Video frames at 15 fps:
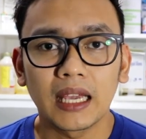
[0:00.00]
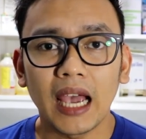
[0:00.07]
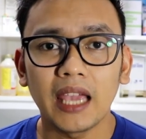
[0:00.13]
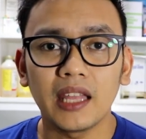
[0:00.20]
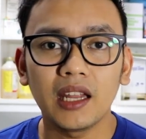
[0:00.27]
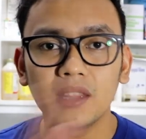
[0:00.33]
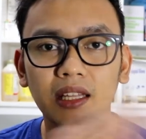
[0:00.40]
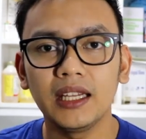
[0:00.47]

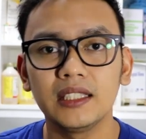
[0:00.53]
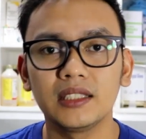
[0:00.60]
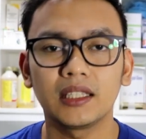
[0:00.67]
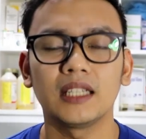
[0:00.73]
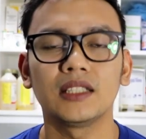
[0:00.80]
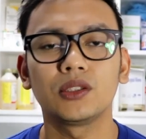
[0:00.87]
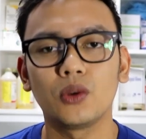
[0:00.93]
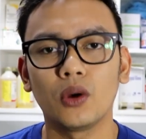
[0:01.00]
Gaya ng
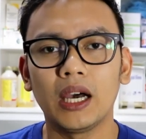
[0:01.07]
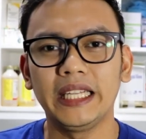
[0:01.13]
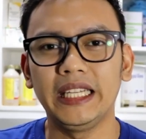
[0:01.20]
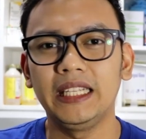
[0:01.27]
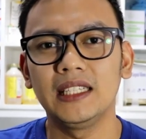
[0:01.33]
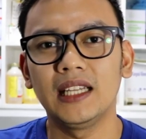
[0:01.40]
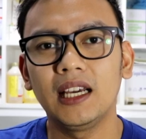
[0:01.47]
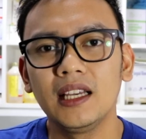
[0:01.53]
diniscuss ko
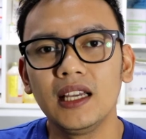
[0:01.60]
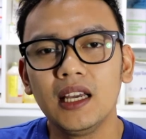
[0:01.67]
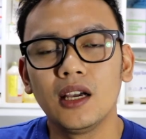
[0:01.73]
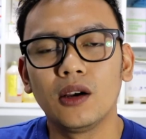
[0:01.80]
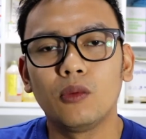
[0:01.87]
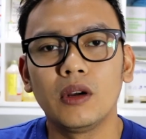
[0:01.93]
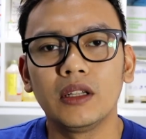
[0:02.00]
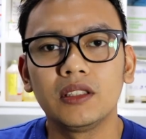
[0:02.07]
kanina,
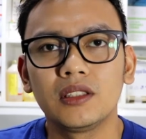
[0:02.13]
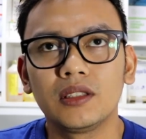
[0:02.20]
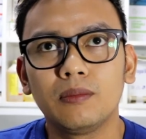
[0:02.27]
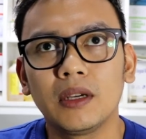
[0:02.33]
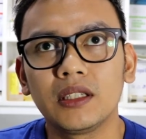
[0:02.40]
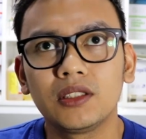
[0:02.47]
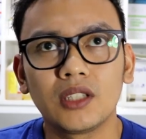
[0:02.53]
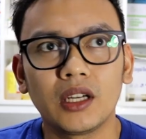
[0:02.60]
once
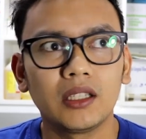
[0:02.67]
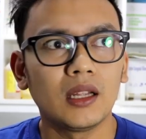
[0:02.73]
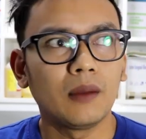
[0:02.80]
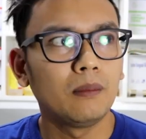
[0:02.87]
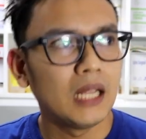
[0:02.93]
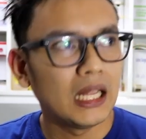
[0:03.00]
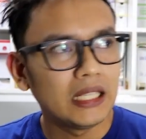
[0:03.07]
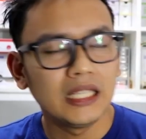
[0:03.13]
mag-start
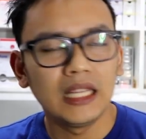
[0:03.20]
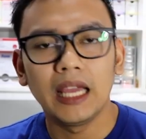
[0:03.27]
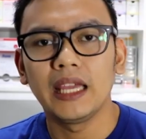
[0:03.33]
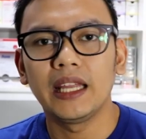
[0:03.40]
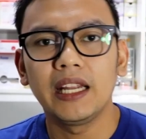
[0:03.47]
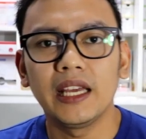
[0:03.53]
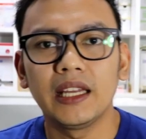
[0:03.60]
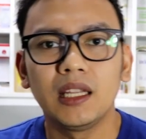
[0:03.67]
ang blood
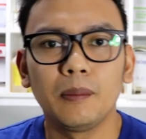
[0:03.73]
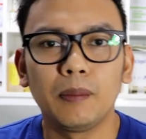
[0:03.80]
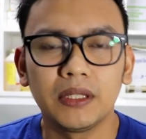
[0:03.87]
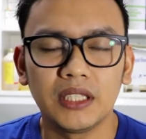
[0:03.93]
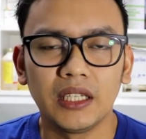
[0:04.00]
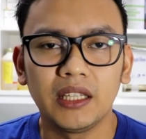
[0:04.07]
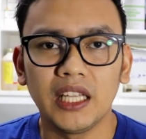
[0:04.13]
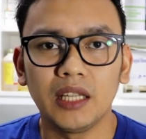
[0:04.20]
diarrhea ng
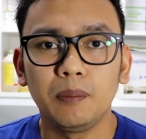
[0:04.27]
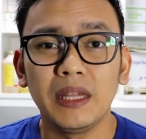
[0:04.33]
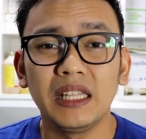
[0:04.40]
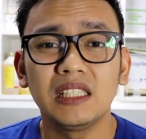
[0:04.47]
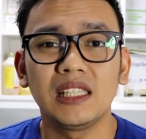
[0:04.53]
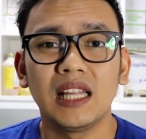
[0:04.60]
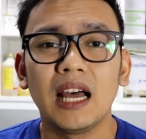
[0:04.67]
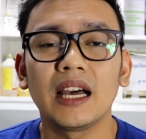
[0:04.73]
pasyente, it
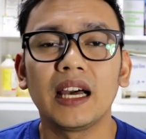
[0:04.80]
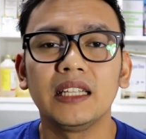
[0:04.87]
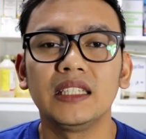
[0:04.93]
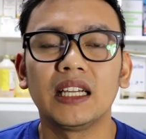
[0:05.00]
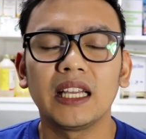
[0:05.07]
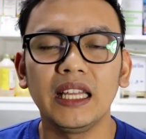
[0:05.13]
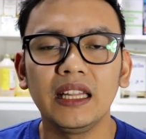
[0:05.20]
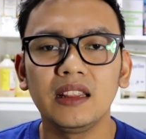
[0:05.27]
means na ang
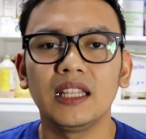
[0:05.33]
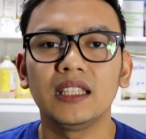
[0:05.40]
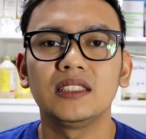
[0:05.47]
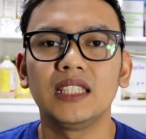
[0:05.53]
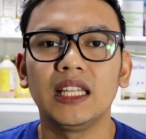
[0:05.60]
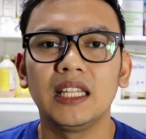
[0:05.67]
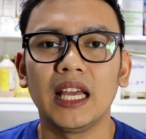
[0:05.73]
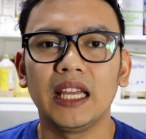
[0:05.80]
kanyang
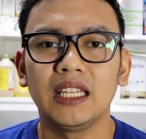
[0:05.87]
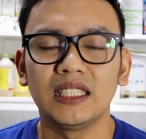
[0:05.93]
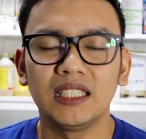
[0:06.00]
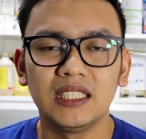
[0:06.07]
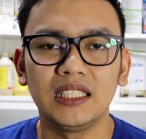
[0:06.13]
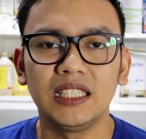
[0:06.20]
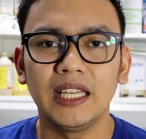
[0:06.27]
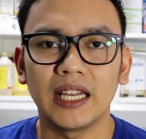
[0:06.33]
intestine ay
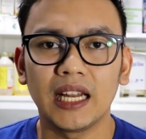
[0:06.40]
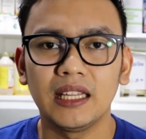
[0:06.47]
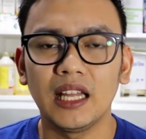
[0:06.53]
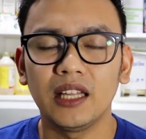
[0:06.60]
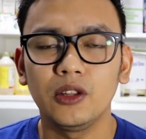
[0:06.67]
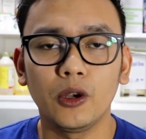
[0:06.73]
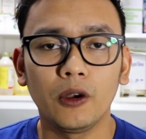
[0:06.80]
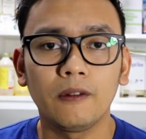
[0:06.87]
nasisira
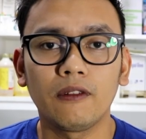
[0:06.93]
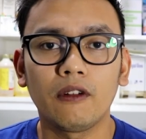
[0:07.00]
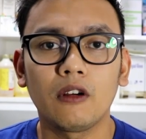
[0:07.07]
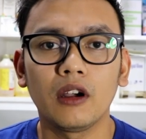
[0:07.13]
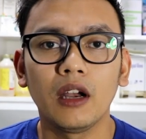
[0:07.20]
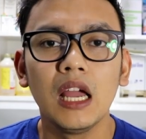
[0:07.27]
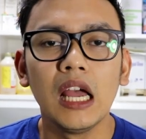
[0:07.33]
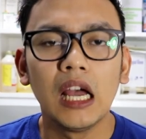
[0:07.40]
na.
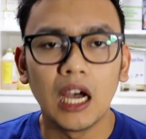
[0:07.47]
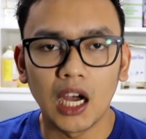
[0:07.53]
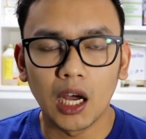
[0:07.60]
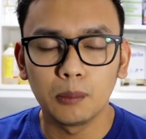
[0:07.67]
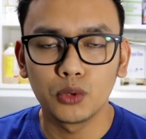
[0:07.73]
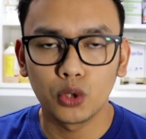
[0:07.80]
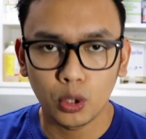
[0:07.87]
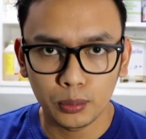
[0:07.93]
Therefore,
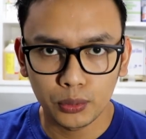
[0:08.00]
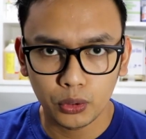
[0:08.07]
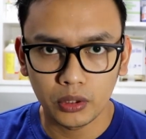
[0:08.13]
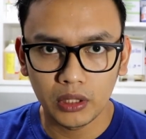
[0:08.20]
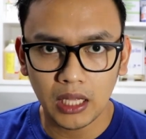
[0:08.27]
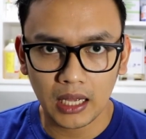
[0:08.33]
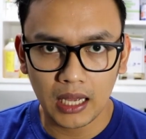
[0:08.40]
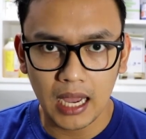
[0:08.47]
uh,
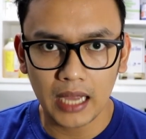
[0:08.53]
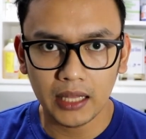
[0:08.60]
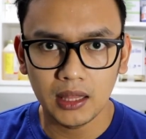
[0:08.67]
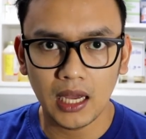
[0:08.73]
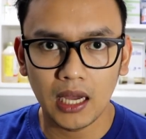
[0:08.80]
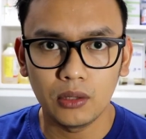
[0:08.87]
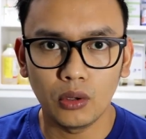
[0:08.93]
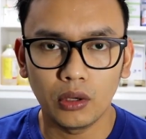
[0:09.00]
absorption ng kahit
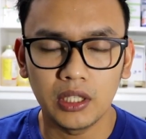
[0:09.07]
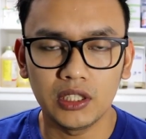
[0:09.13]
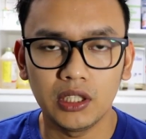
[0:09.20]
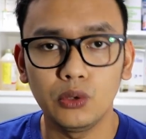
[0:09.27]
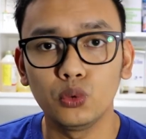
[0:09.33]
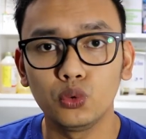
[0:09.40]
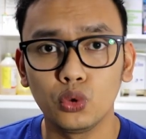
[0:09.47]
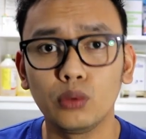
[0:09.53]
na anong
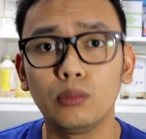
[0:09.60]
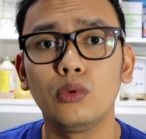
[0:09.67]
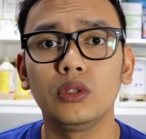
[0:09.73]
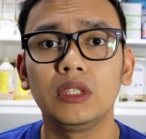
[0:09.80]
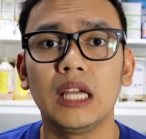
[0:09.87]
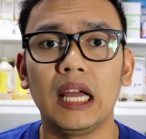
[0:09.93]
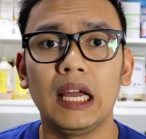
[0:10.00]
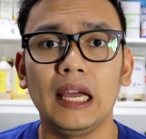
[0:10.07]
isinusubo
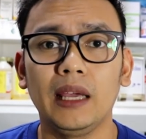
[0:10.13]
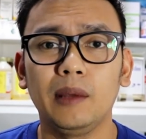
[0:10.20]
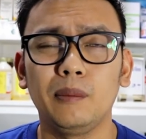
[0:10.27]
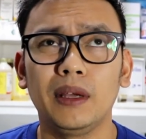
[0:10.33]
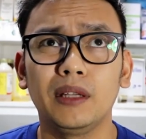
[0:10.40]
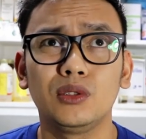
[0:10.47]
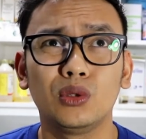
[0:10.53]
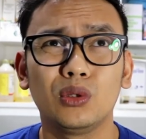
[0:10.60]
niya ay
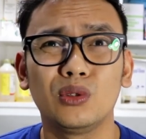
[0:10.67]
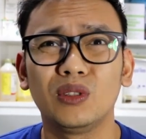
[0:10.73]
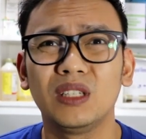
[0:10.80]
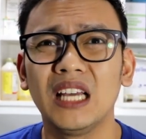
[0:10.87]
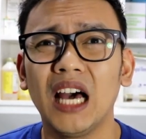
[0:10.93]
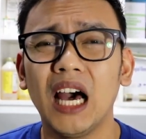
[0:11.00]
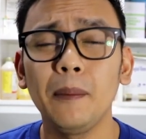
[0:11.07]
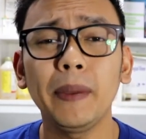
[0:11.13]
medyo
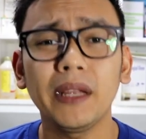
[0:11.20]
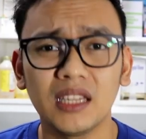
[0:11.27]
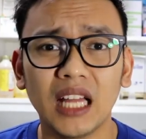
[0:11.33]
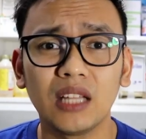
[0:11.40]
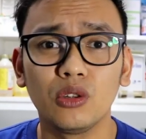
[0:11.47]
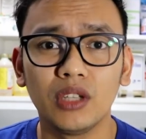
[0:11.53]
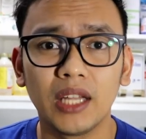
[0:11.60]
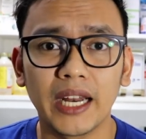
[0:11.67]

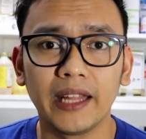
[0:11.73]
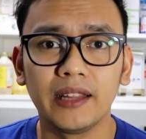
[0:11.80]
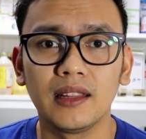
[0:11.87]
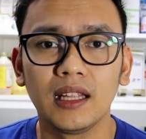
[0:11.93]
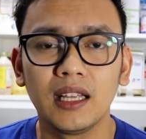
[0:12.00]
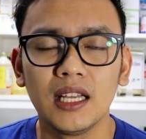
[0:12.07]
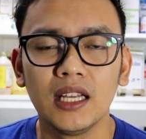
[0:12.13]
apektado na rin.